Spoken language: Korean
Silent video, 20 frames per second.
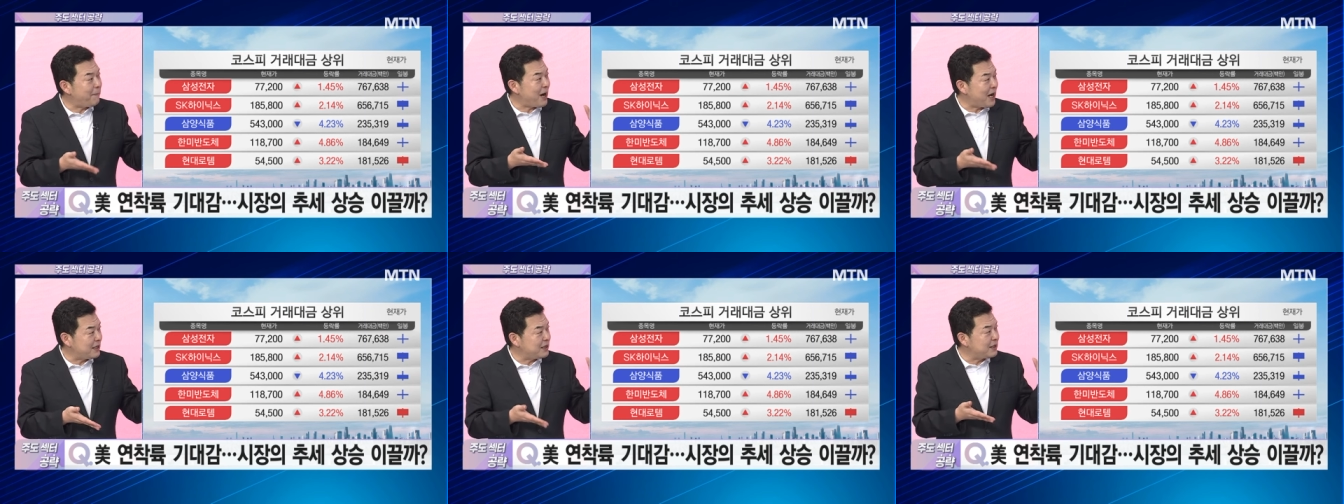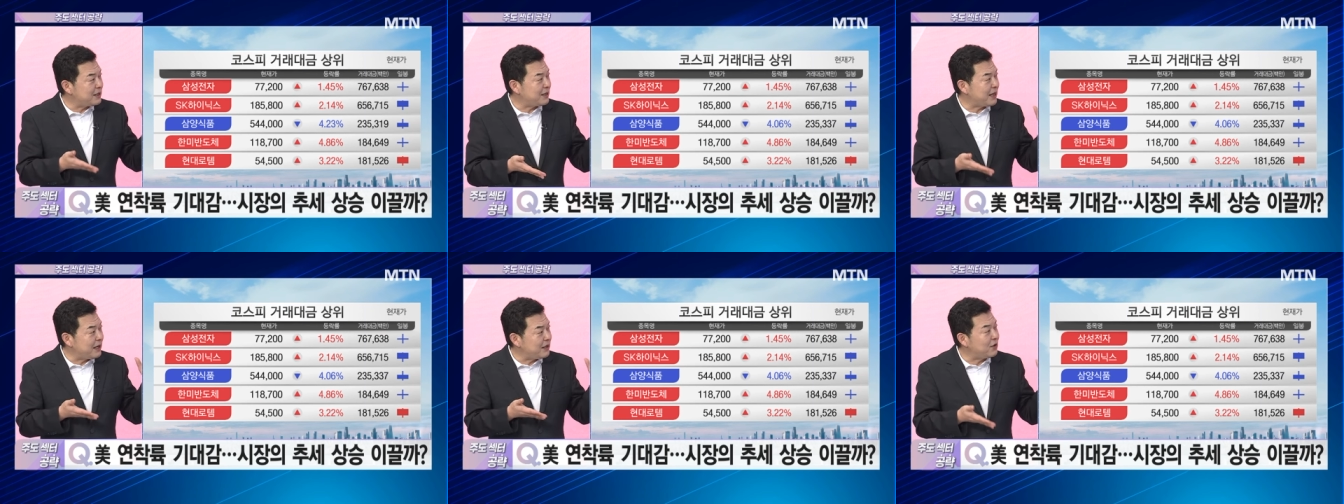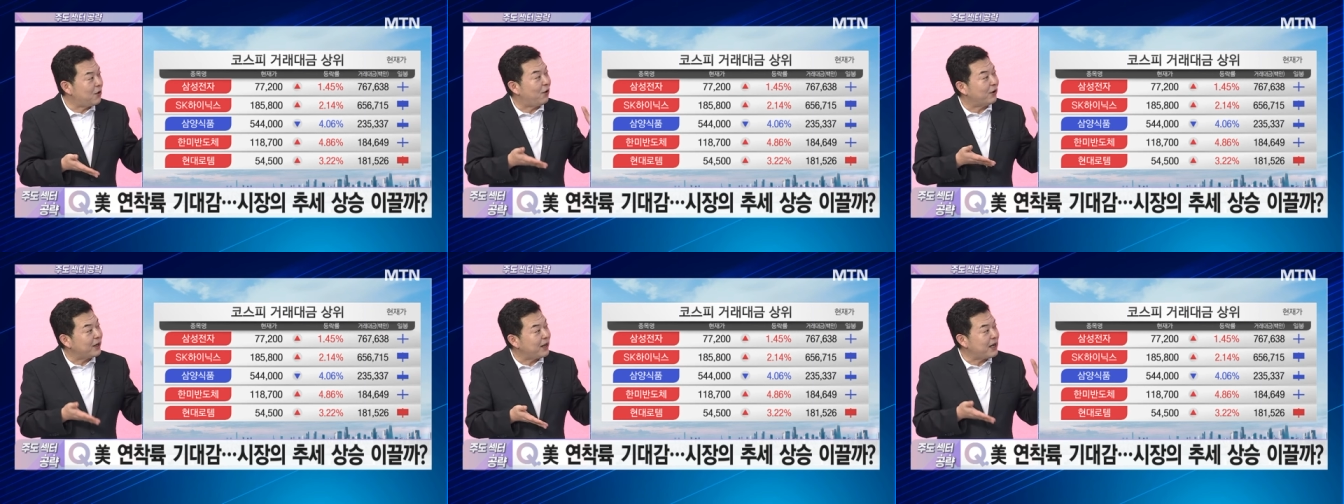빠질 때는
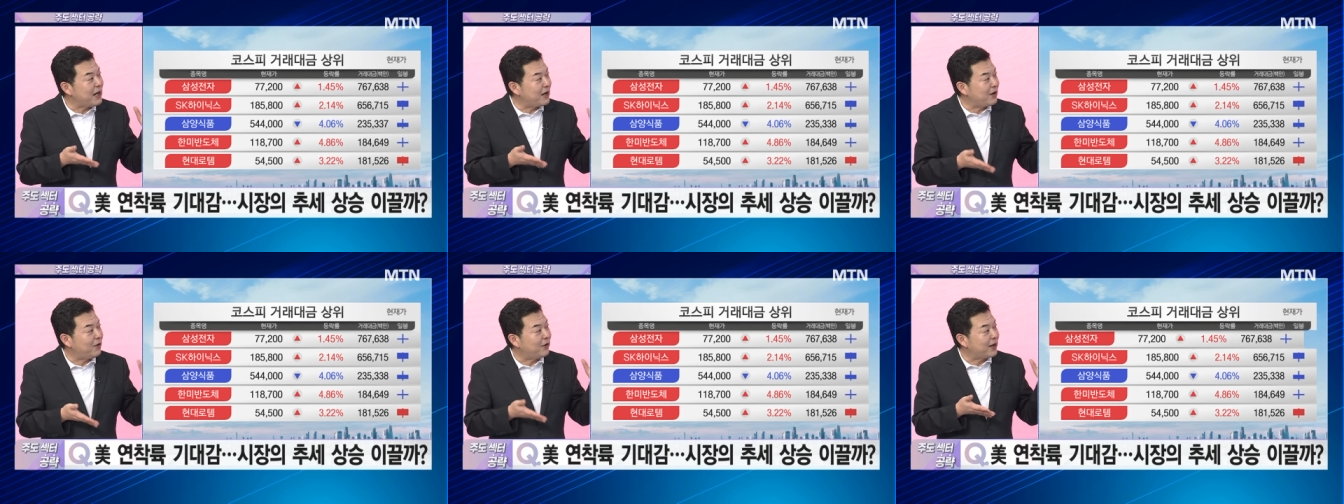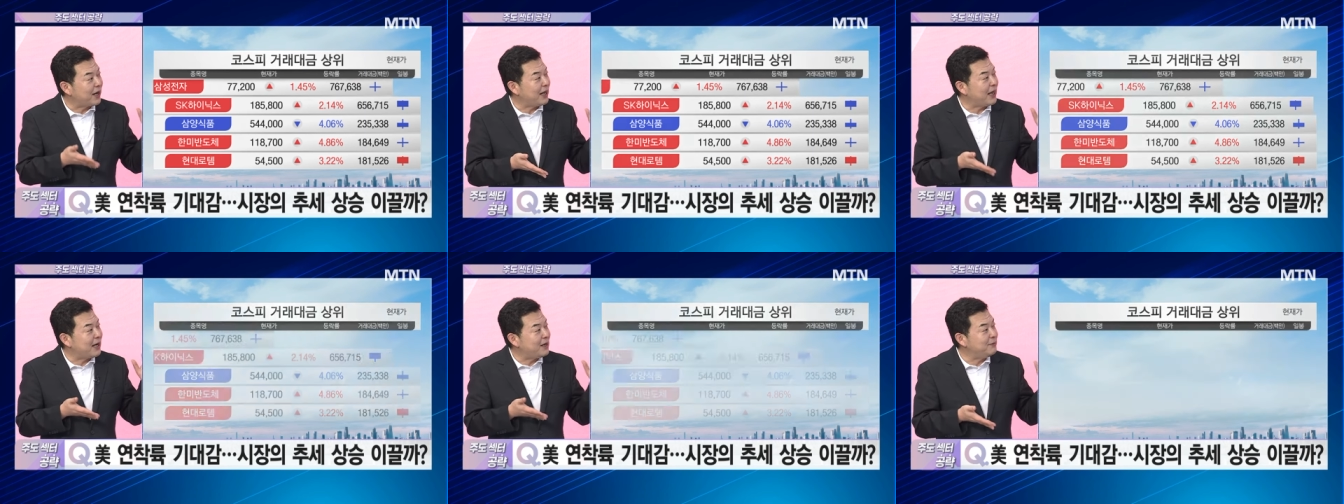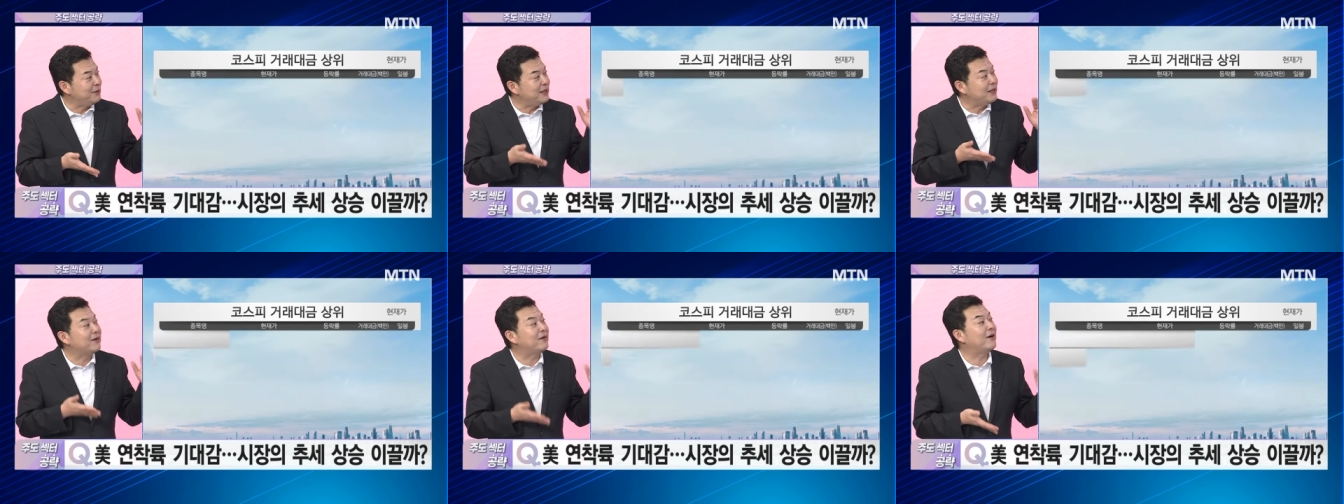거래량 거래
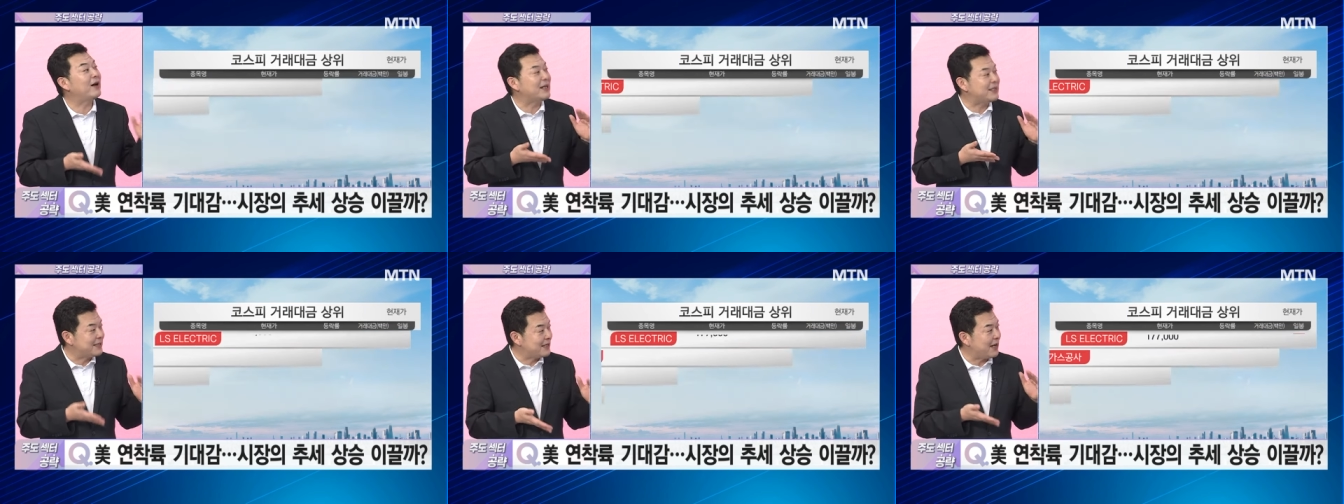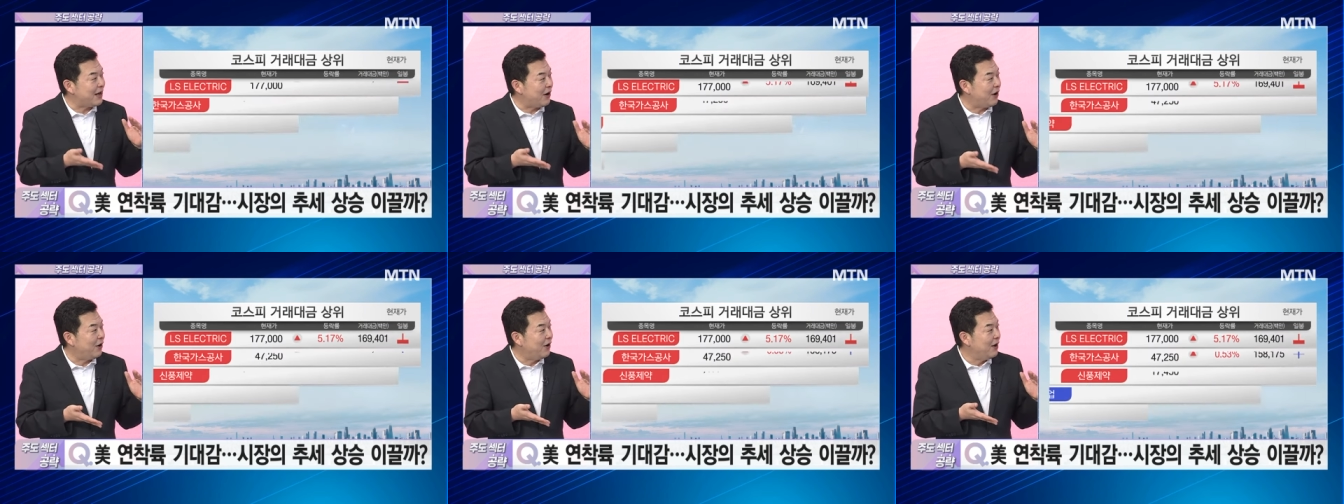대금이 늘어났어요.